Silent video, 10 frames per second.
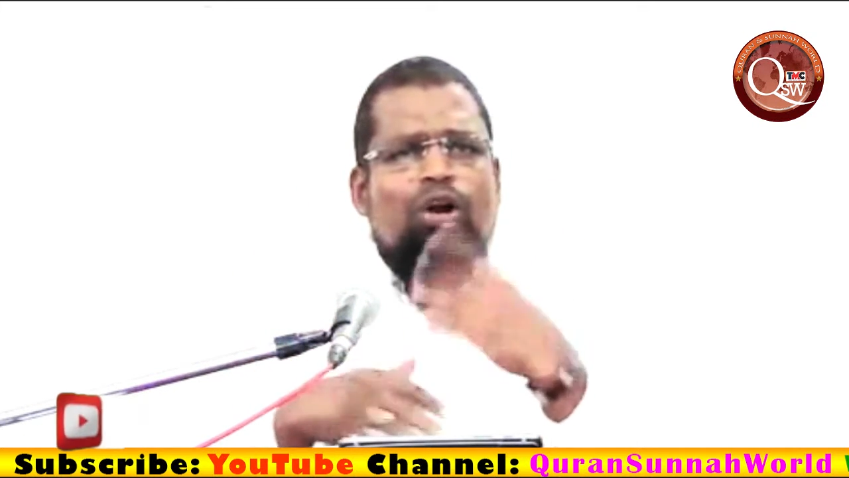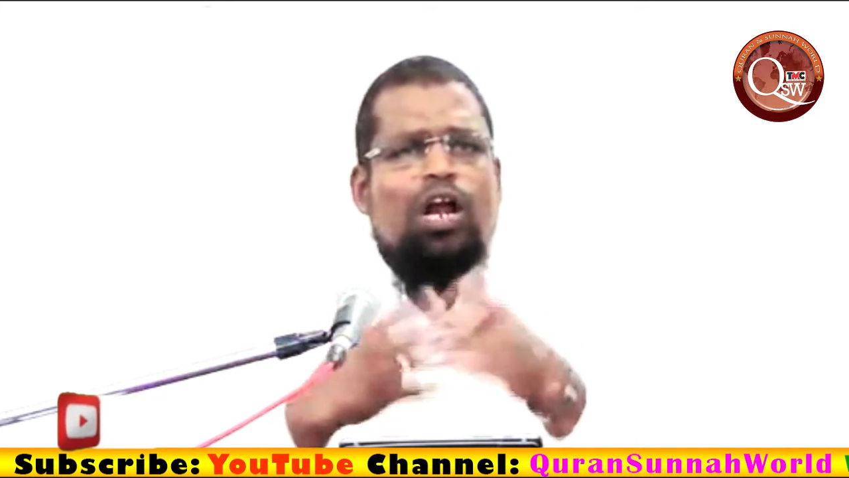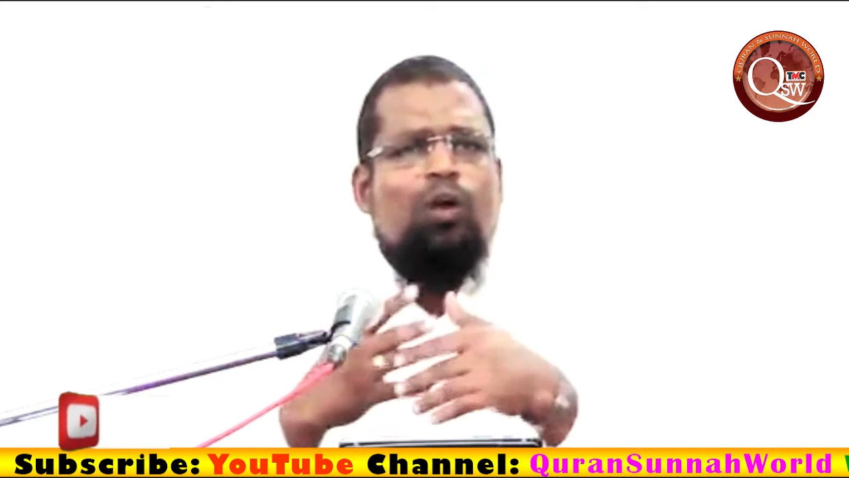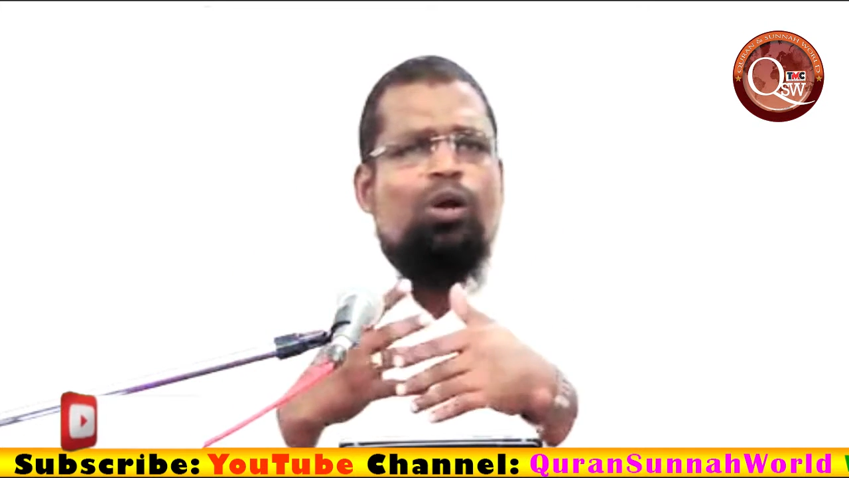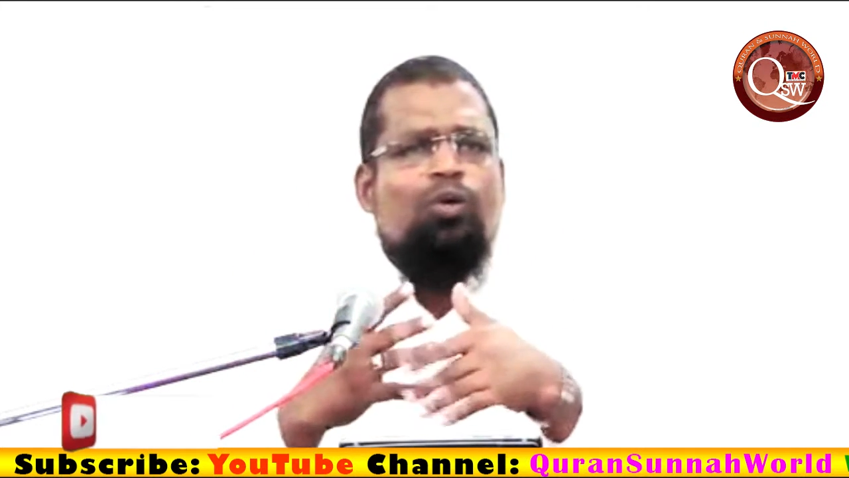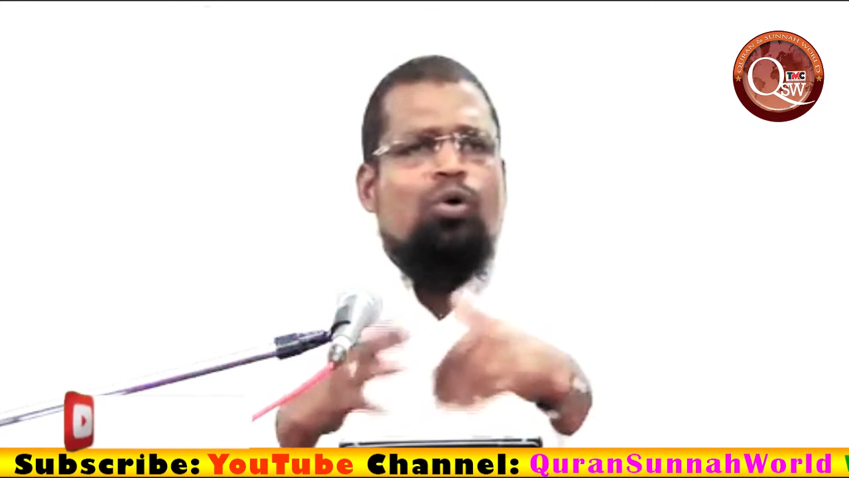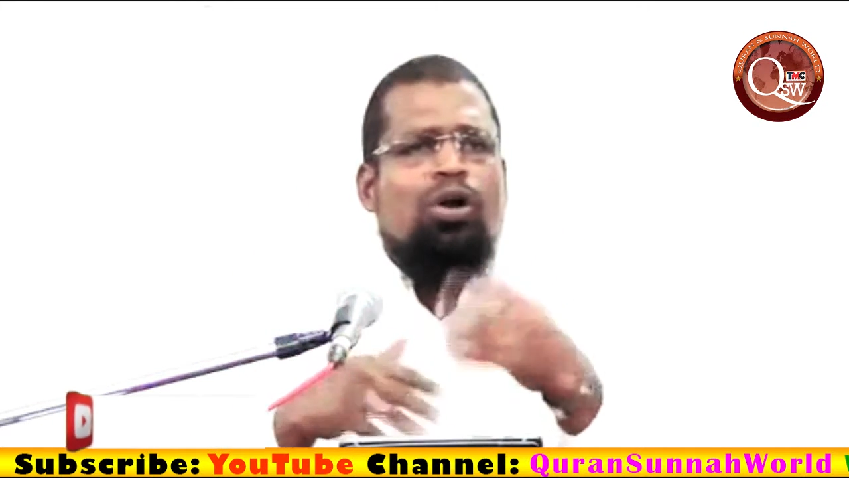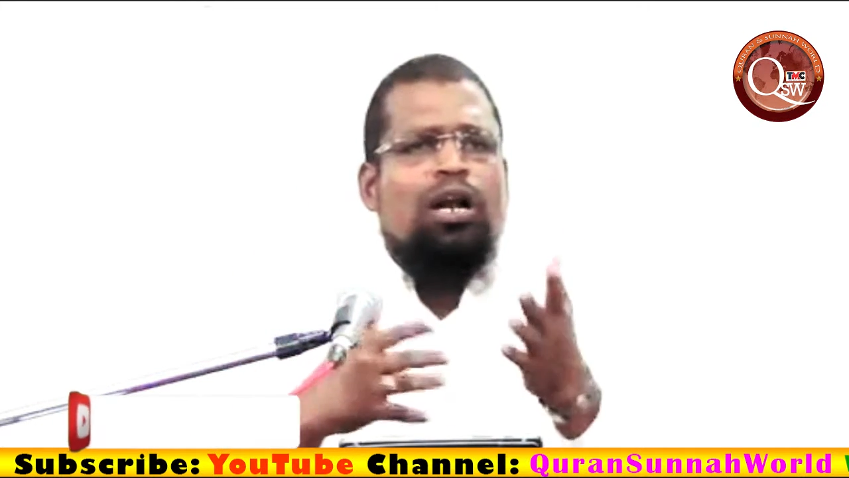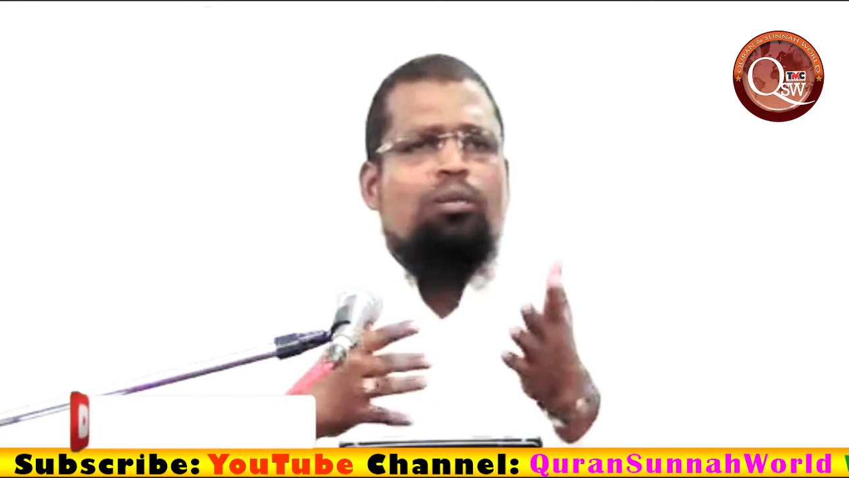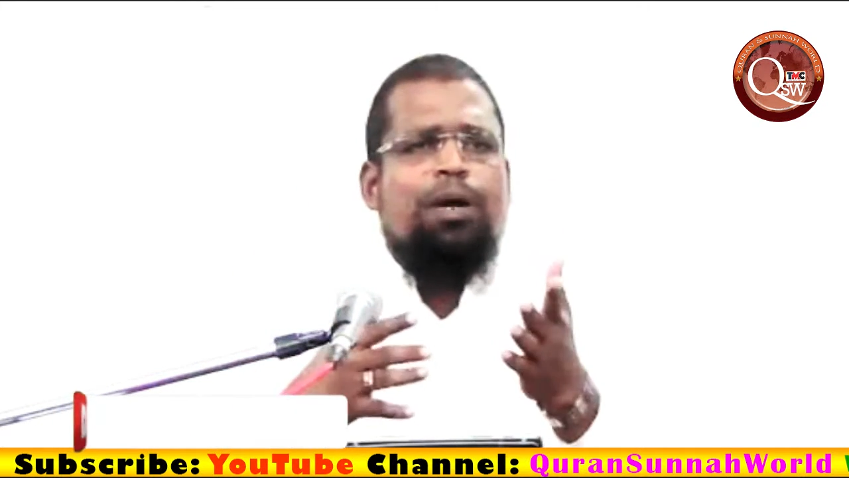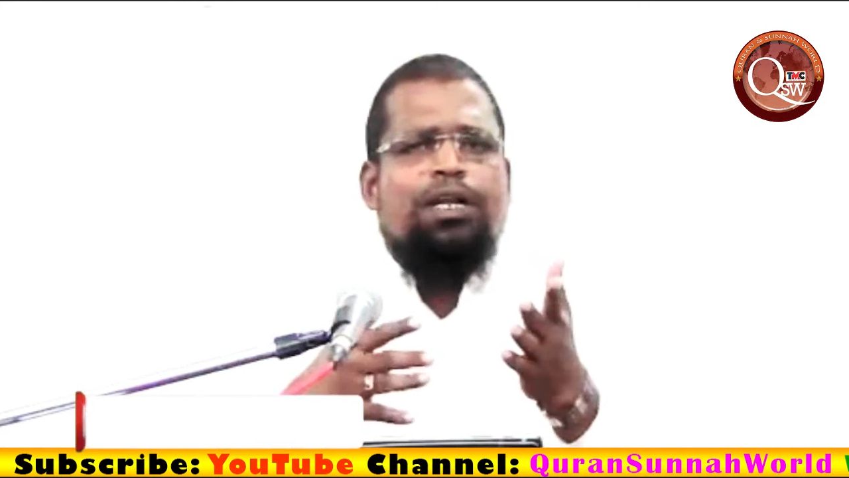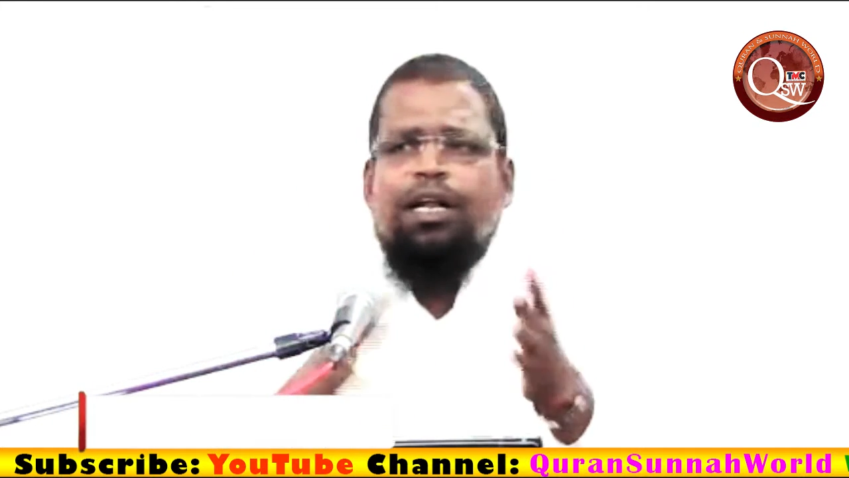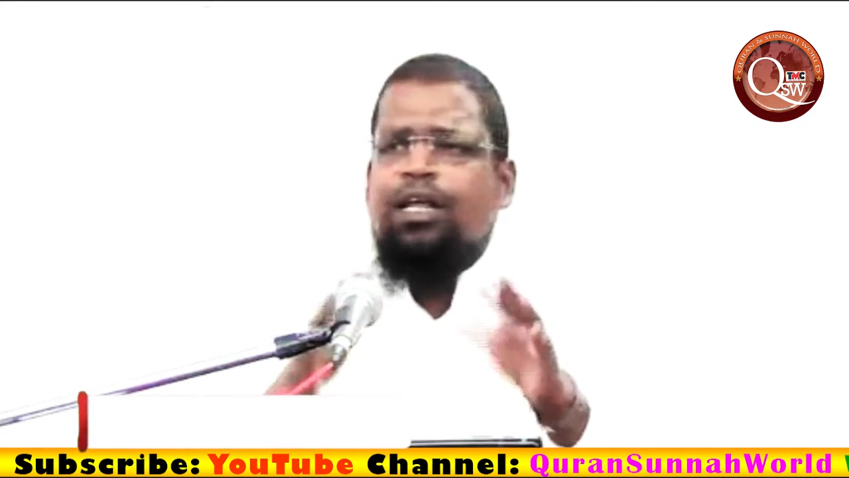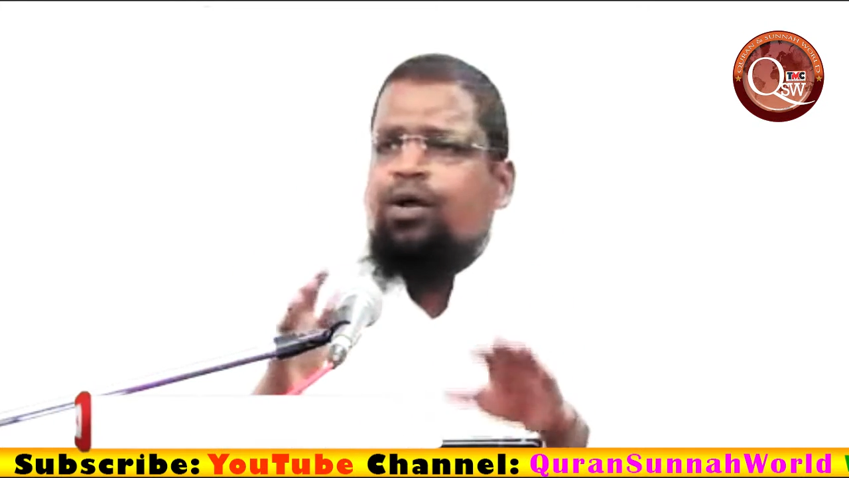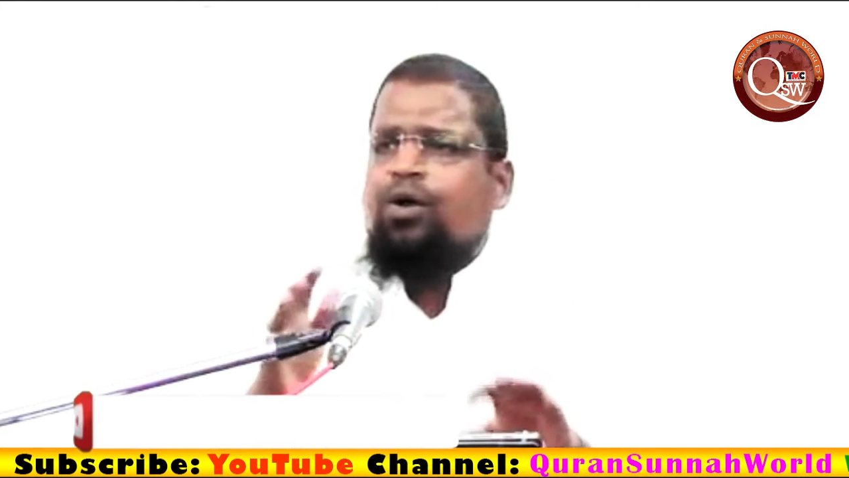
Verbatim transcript: ஒரு நாள் உணவு ஒரு நாள் பட்டினி